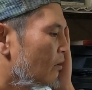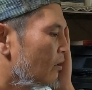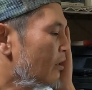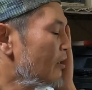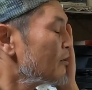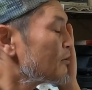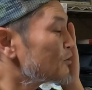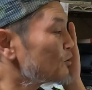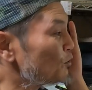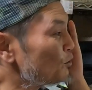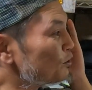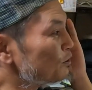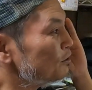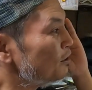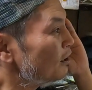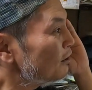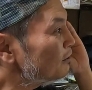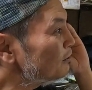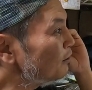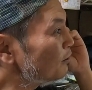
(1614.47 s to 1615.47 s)
え、それ、
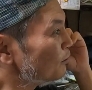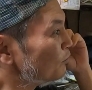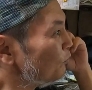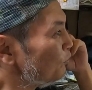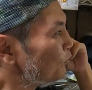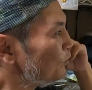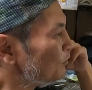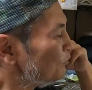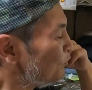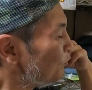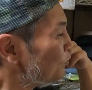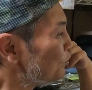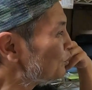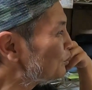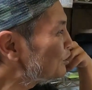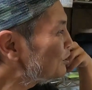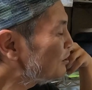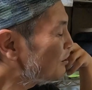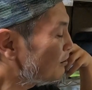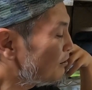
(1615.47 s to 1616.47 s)
なったら俺どう
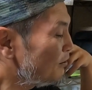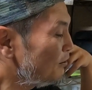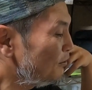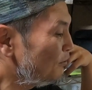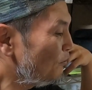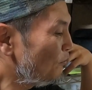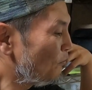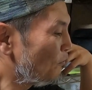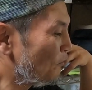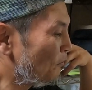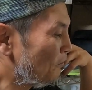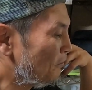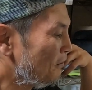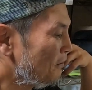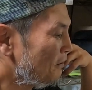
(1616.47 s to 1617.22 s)
したらいいとよ。